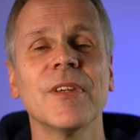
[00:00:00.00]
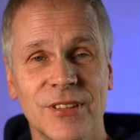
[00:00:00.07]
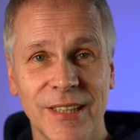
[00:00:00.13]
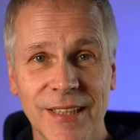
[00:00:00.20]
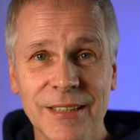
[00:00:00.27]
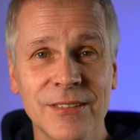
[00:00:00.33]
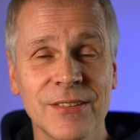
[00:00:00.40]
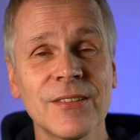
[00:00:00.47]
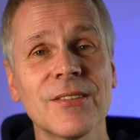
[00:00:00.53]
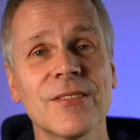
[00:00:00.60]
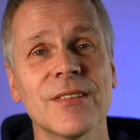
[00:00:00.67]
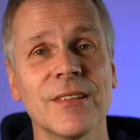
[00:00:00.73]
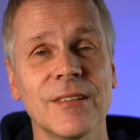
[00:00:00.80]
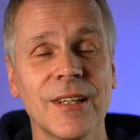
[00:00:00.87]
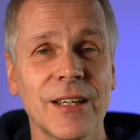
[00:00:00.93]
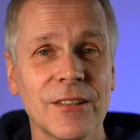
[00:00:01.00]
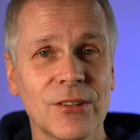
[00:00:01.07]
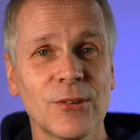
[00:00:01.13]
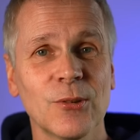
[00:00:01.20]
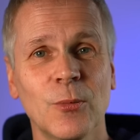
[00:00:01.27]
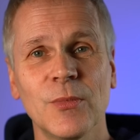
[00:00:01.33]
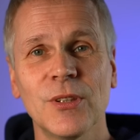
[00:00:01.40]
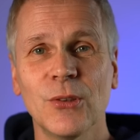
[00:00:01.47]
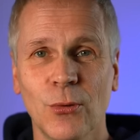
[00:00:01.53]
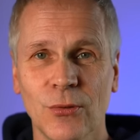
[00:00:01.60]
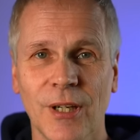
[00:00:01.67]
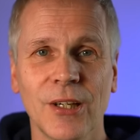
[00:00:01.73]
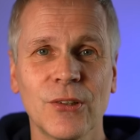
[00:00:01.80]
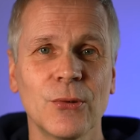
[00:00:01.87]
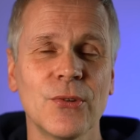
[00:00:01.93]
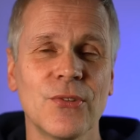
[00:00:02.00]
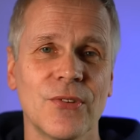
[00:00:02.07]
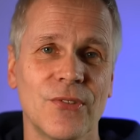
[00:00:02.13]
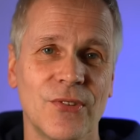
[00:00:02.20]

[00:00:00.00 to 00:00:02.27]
Drittens sind Natrium-Ionen-Akkus